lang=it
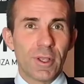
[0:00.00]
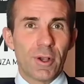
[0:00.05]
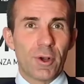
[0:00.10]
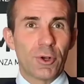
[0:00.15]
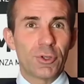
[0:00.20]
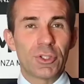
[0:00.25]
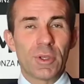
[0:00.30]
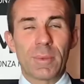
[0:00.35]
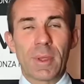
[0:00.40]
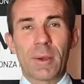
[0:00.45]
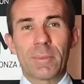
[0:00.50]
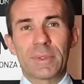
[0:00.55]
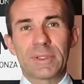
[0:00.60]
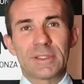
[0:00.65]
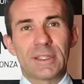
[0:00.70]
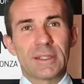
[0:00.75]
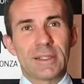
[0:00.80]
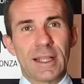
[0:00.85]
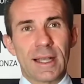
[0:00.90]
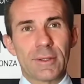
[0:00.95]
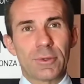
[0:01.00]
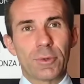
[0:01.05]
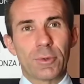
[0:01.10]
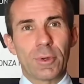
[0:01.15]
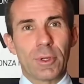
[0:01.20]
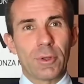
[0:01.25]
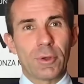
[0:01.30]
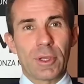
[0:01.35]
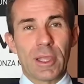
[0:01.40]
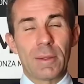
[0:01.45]
oggi abbiamo presentato
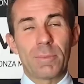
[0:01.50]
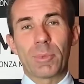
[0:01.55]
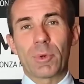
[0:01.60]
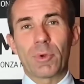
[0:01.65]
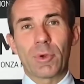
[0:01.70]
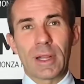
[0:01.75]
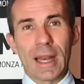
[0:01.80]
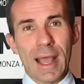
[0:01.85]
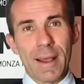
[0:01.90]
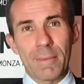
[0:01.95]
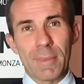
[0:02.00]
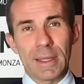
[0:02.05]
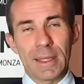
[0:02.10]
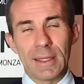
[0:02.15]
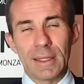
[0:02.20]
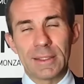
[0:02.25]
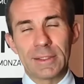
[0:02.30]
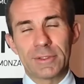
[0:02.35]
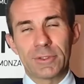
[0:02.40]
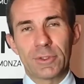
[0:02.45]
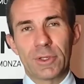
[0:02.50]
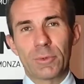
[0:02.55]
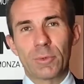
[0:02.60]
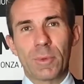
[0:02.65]
quello che è il programma dell'edizione